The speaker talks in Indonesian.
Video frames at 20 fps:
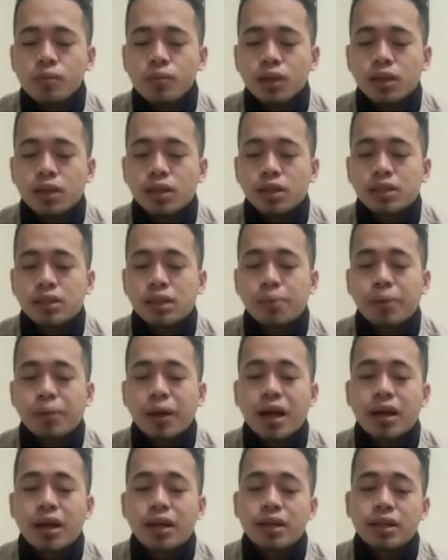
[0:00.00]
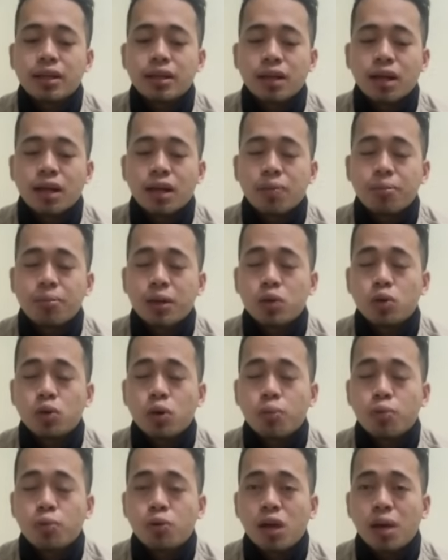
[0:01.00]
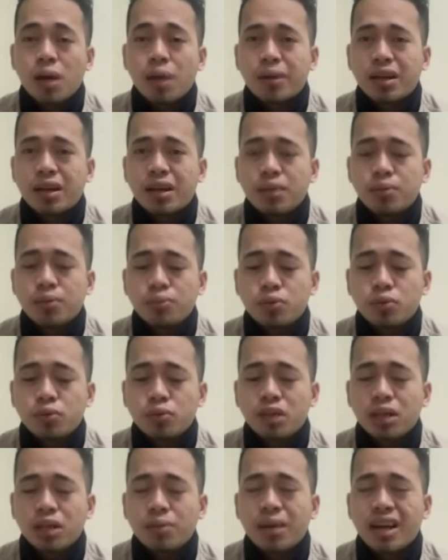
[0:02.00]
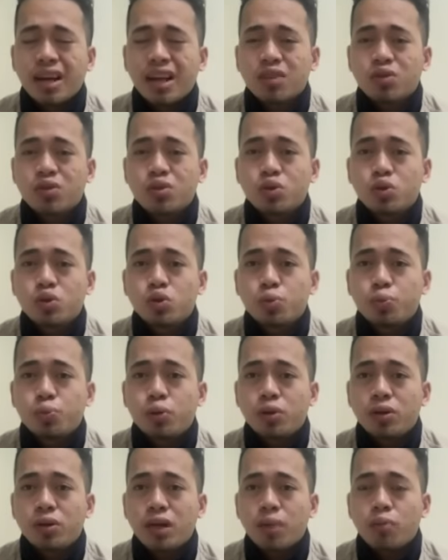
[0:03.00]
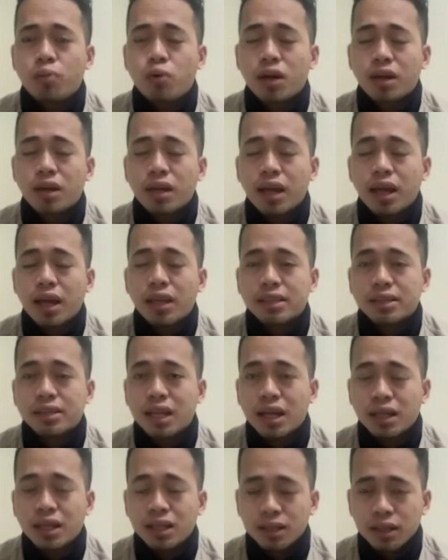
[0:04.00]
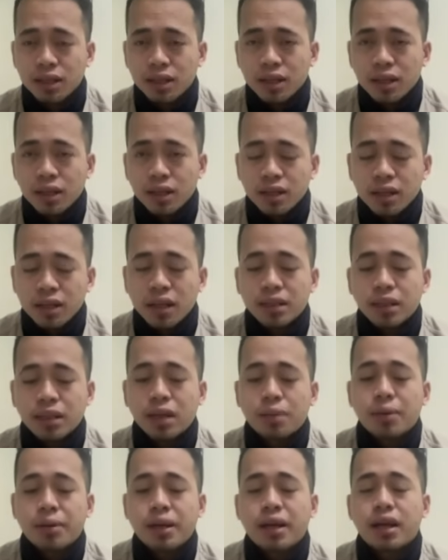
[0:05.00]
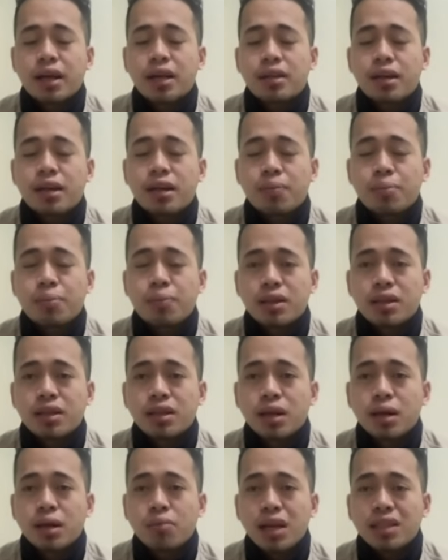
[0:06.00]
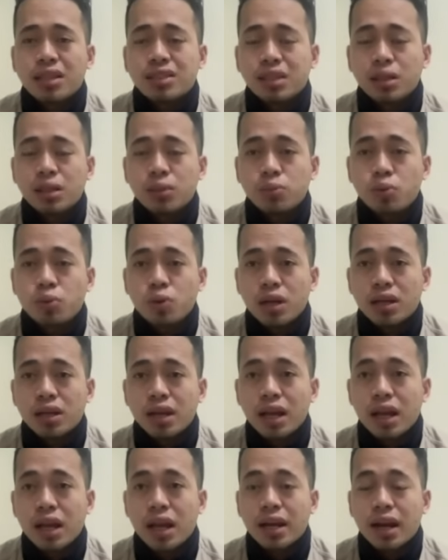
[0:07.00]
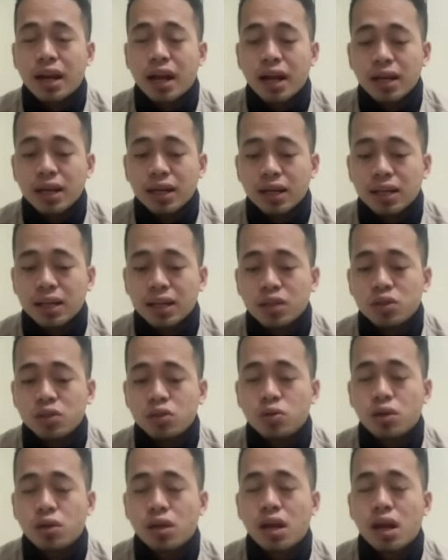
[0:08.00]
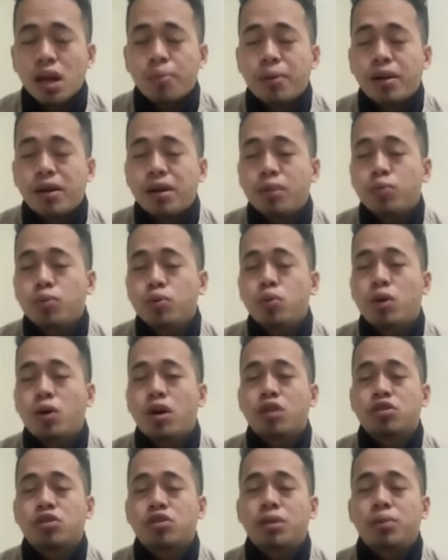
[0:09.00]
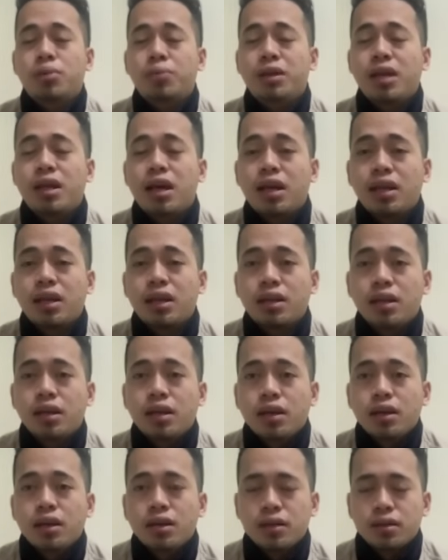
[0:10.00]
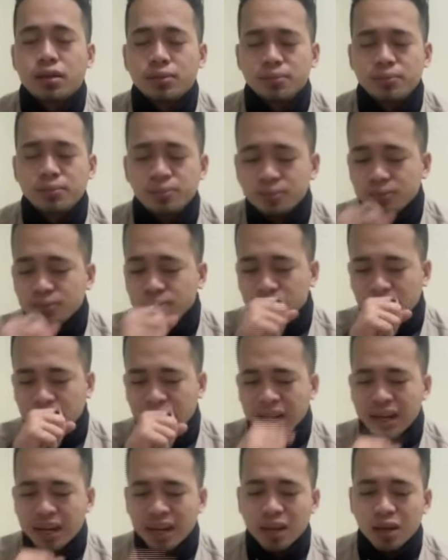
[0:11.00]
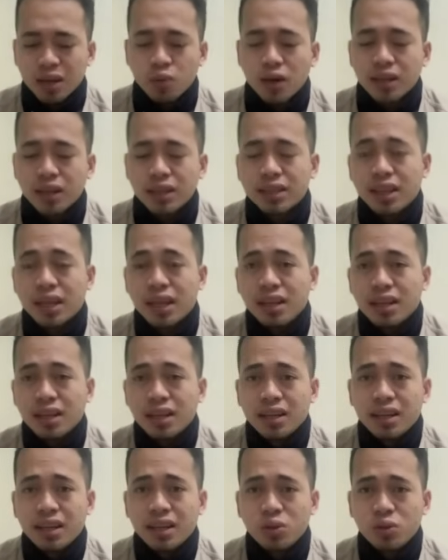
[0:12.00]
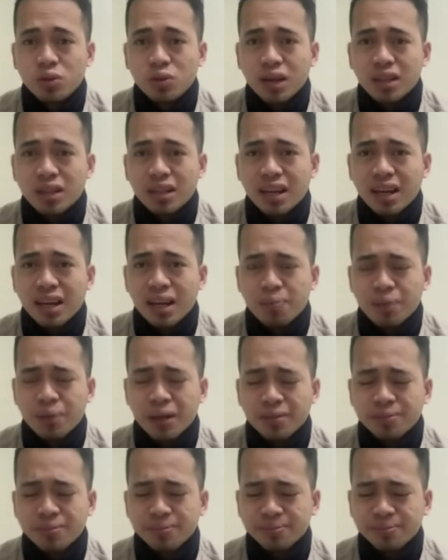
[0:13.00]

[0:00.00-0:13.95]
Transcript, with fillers: uh, sampai hari ini terdapat 28.576 warga yang syahid. Di antara mereka terdapat 13.000 adalah anak-anak dan juga 8.200 lebih dari uh, kalangan wanita dan juga terdapat